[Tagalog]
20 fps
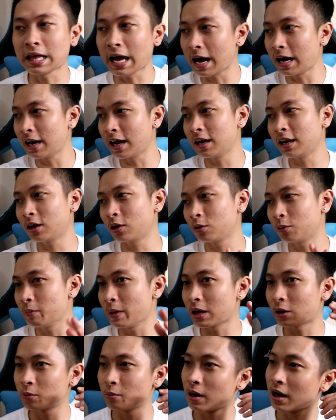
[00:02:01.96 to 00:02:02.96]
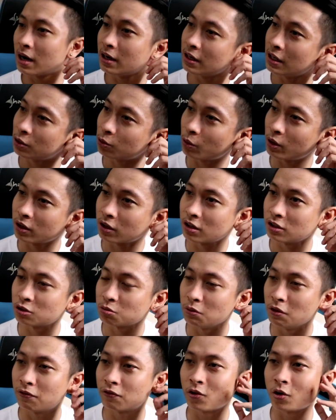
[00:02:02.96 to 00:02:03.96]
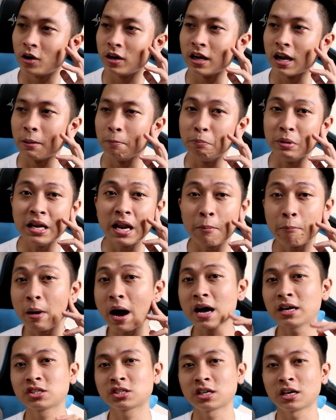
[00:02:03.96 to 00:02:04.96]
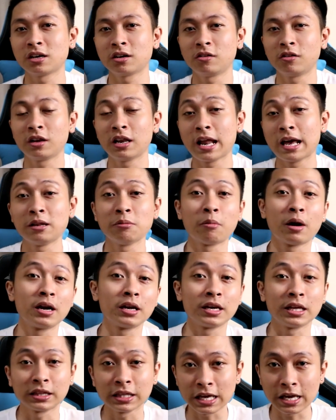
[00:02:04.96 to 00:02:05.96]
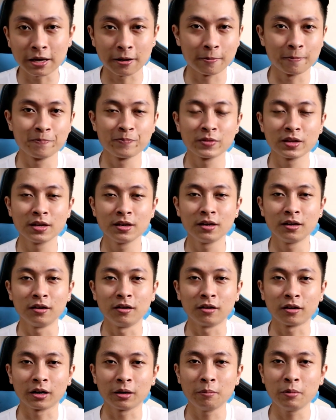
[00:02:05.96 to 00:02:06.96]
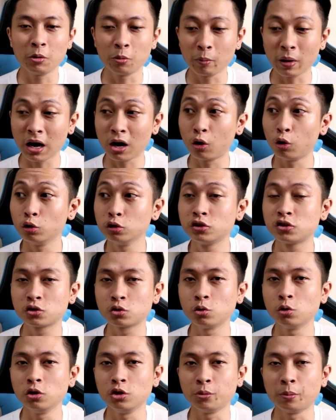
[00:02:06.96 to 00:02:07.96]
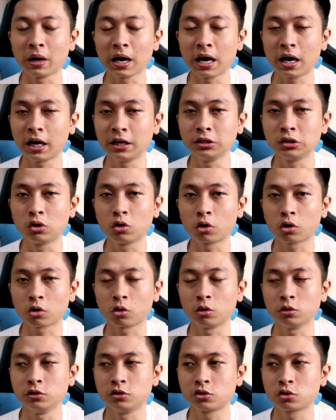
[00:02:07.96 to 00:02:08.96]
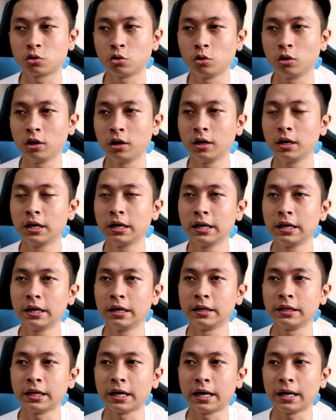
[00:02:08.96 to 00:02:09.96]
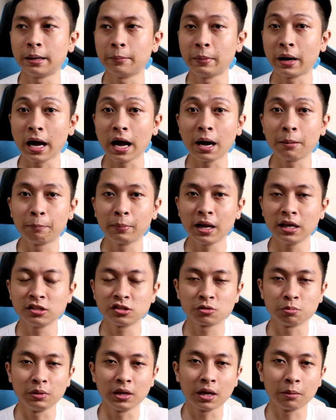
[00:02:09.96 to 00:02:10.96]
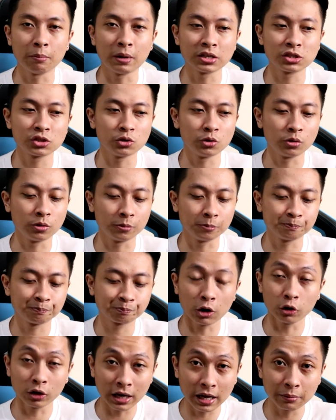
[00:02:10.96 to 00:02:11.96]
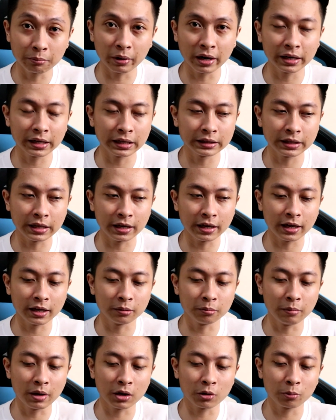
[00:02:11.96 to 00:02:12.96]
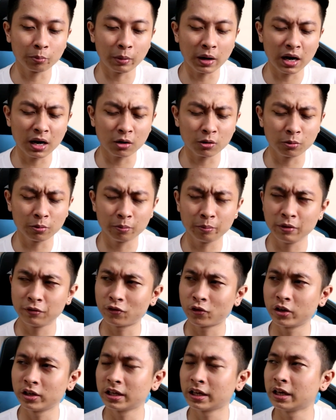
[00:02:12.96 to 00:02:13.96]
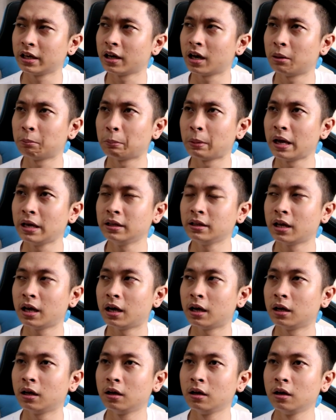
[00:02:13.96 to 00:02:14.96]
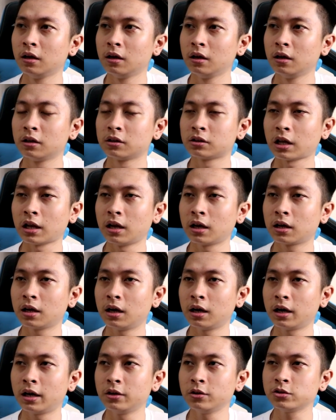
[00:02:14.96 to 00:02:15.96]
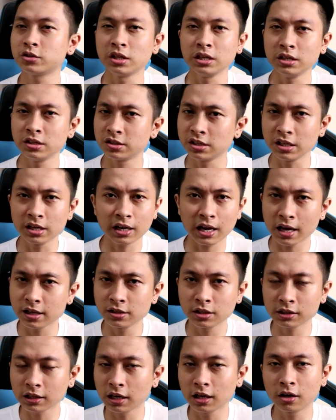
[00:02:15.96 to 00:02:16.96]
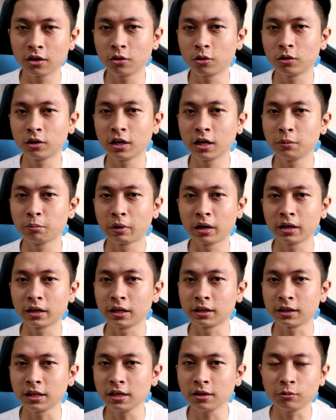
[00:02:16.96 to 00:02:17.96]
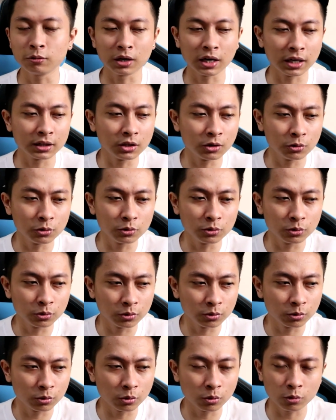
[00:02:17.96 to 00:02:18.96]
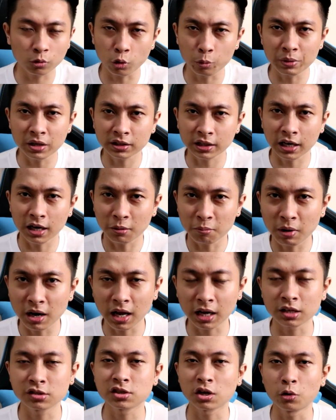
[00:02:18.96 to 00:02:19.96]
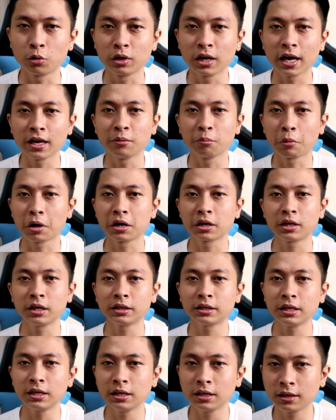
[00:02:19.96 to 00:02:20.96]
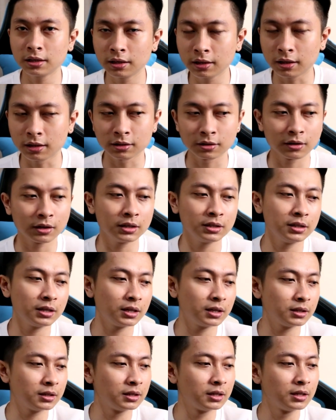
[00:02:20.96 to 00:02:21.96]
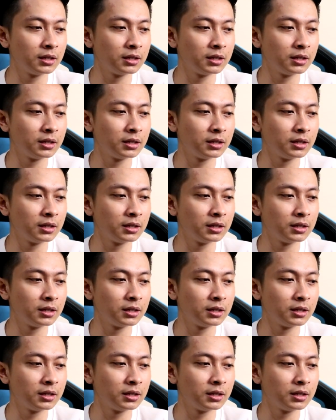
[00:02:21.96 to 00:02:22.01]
Naalala ko, merong mga networkers before na binabash ang online marketing. Okay? May mga old school, yung mga hardcore old school na mga uplines, binabash yung online marketing. And meron pa nga ako before naging upline na talagang ano, sinisira niya talaga yung online marketing. Wala daw kumita ng malaki sa online marketing, ganto ganyan.